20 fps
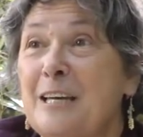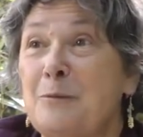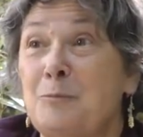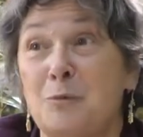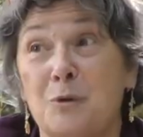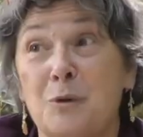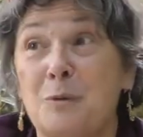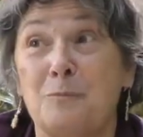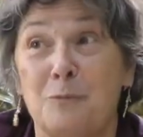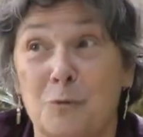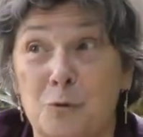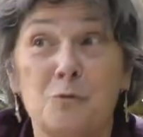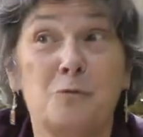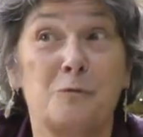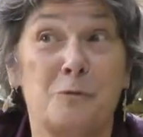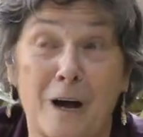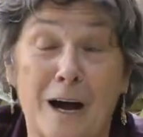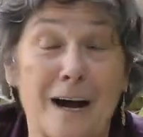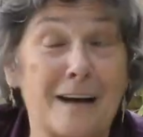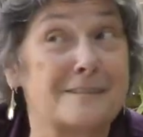Et puis une
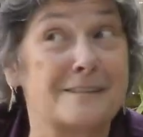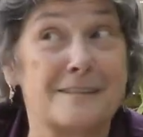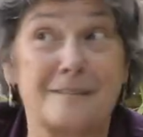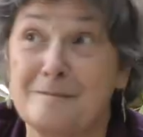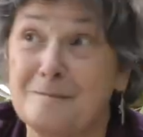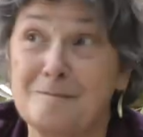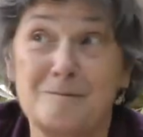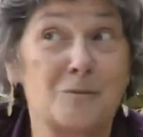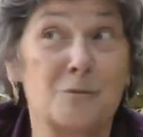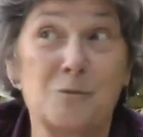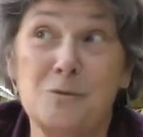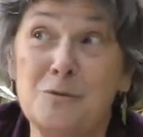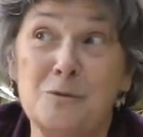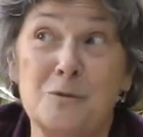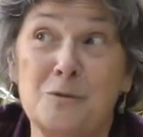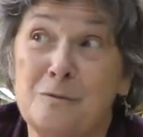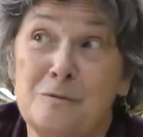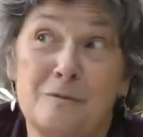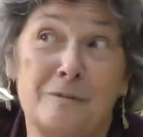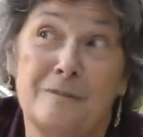phrase, euh,
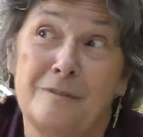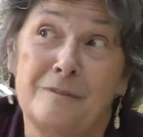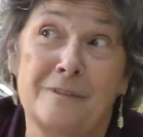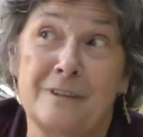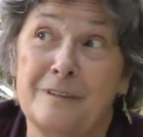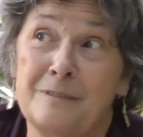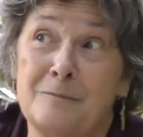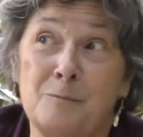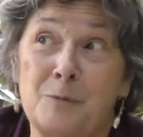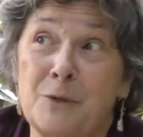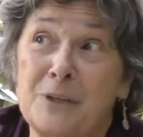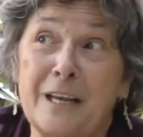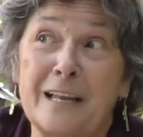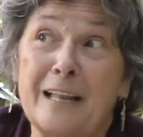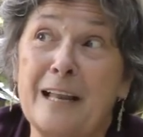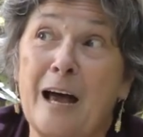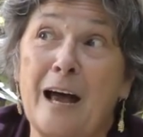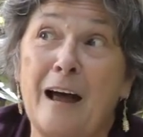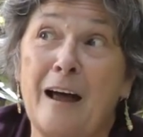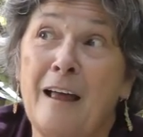
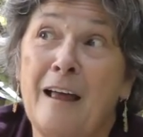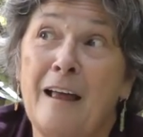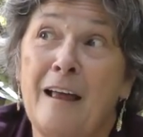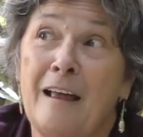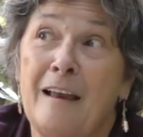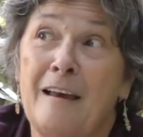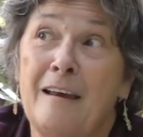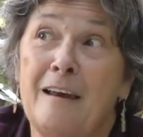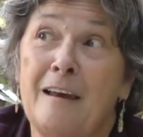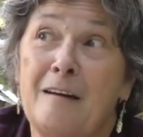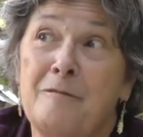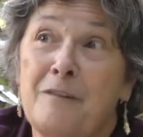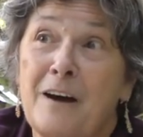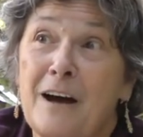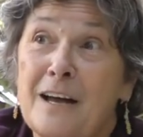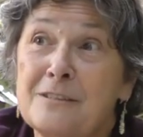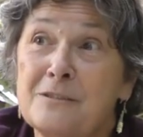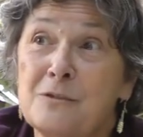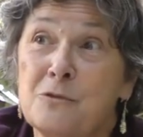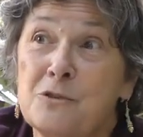peut-être la,
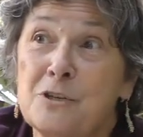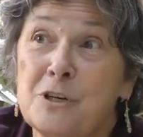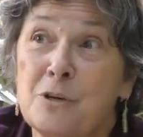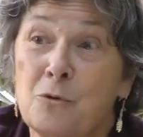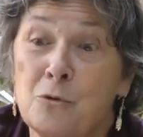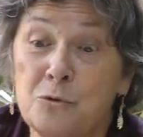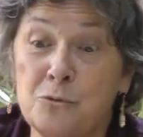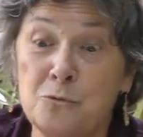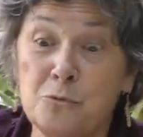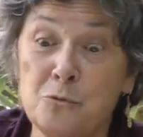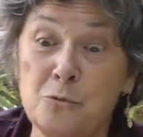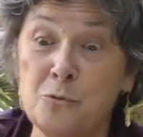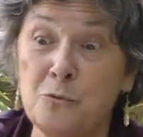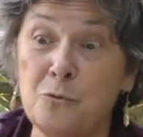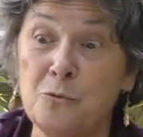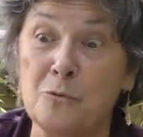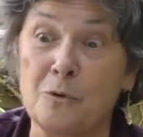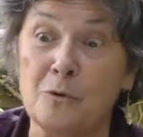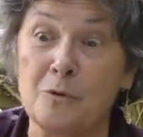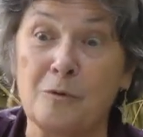phrase que j'ai
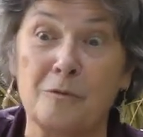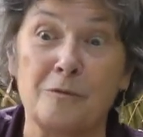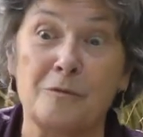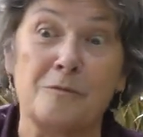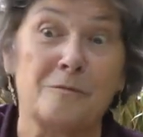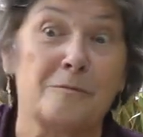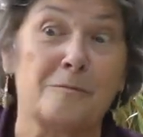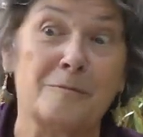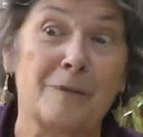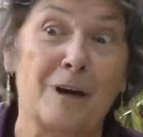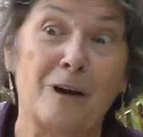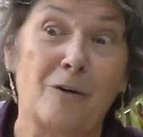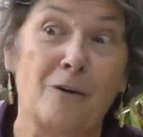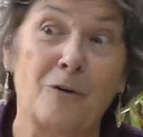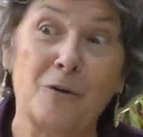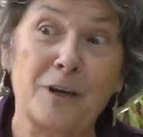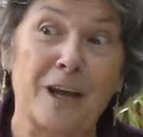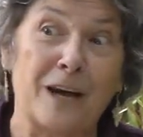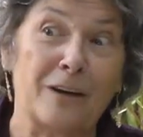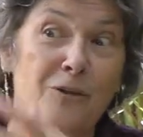retenue euh, ben, en
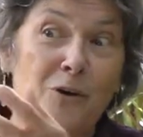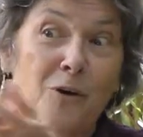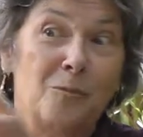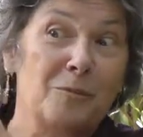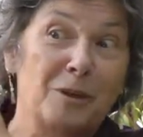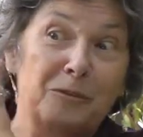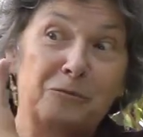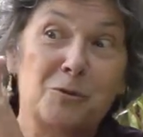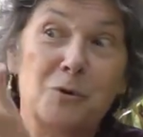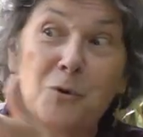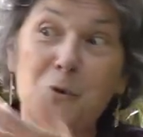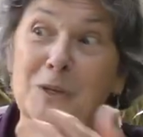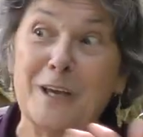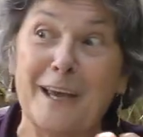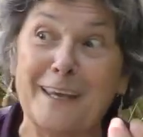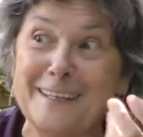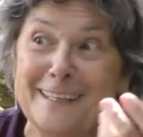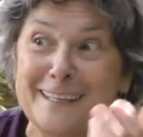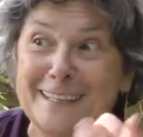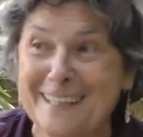regardant mes vieux
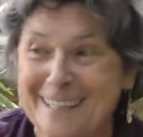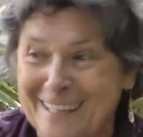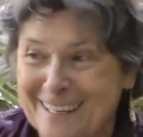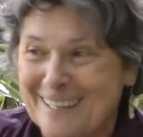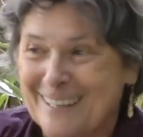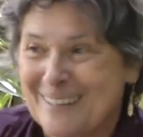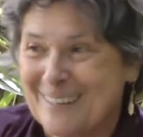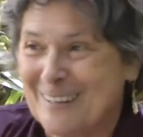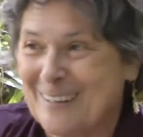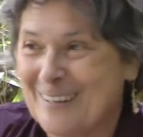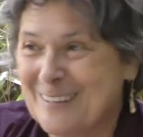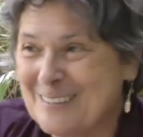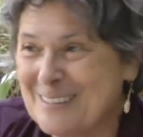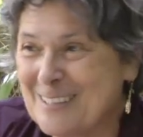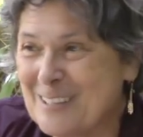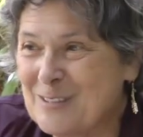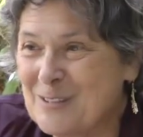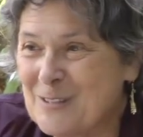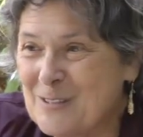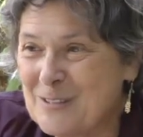cahiers, hein,
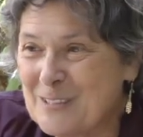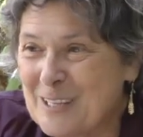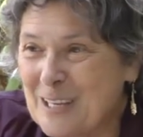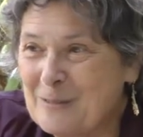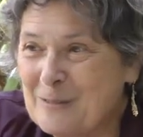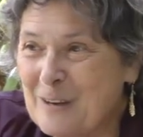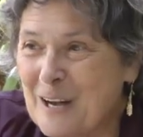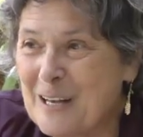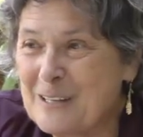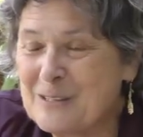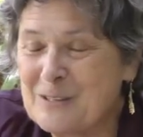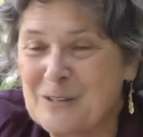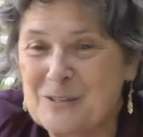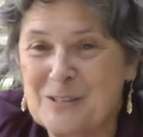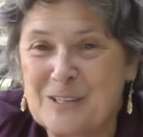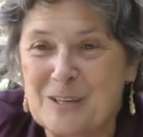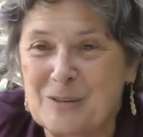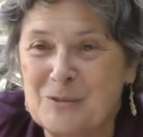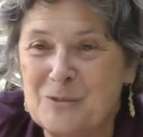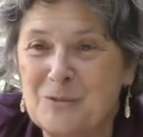cette, phrase que
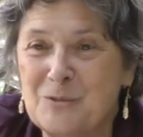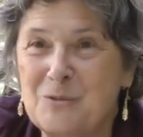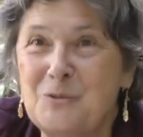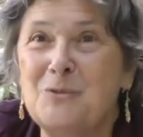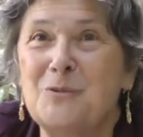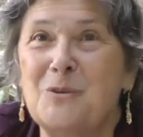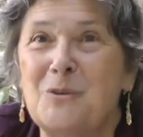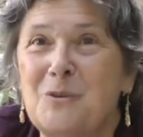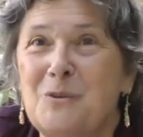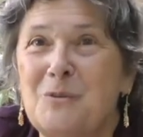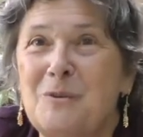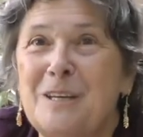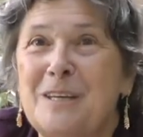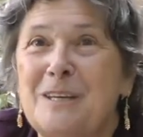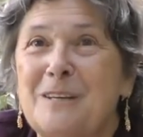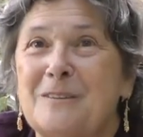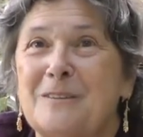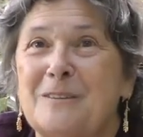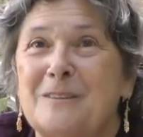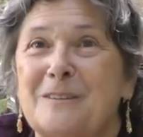j'ai retenue de
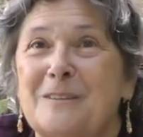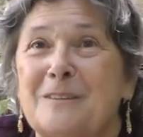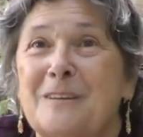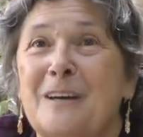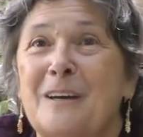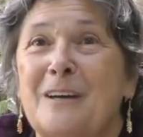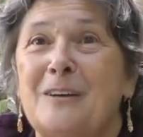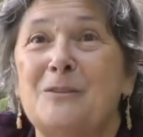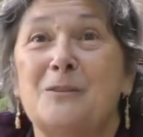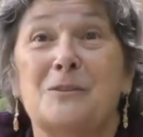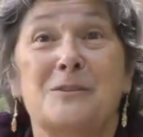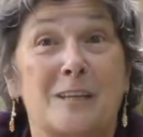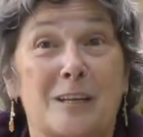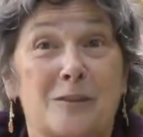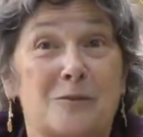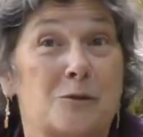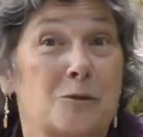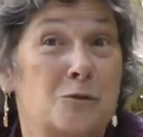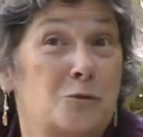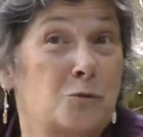lui, euh, de
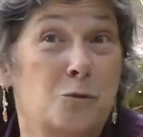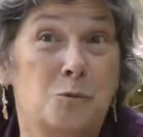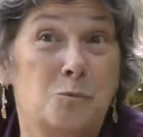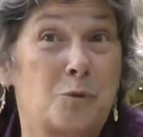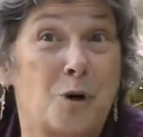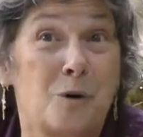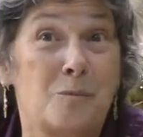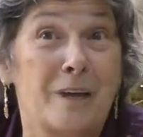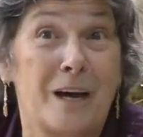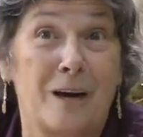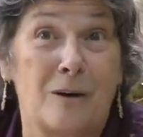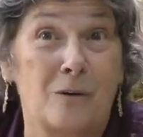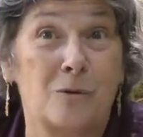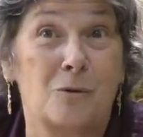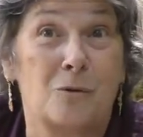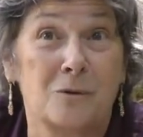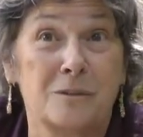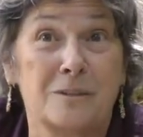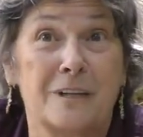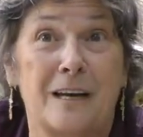cette toute première
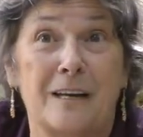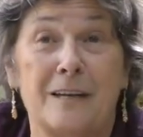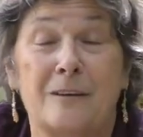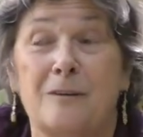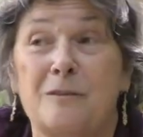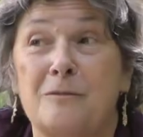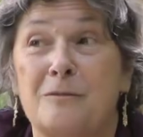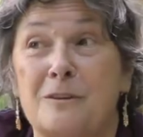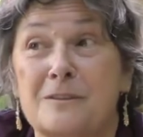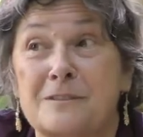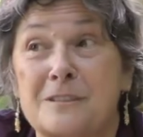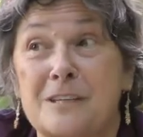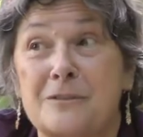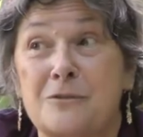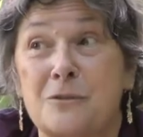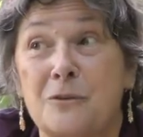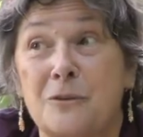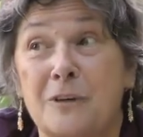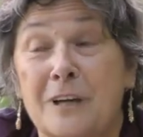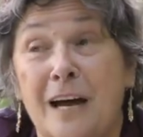rencontre à l'école française
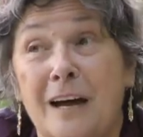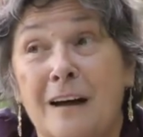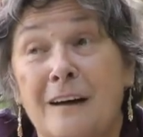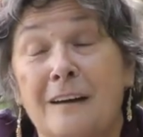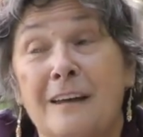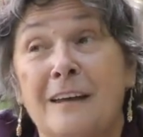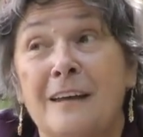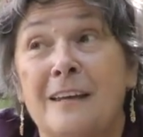de yoga,